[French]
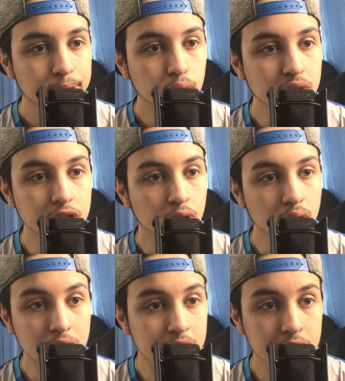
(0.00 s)
où le
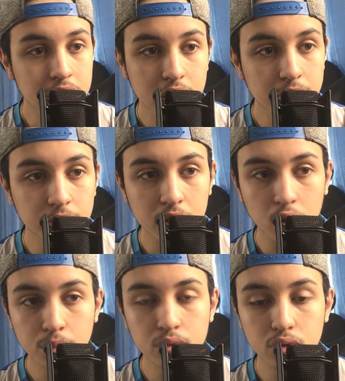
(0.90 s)
titan, il, va
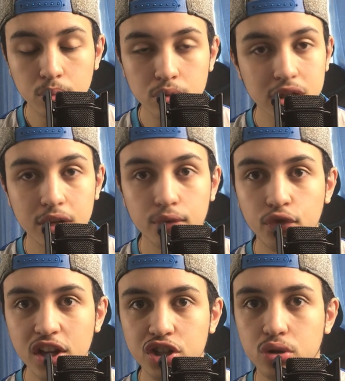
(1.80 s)
comme une, une
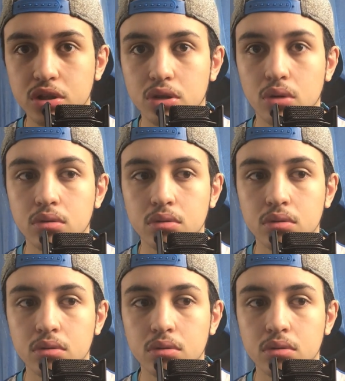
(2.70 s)
flèche le titan.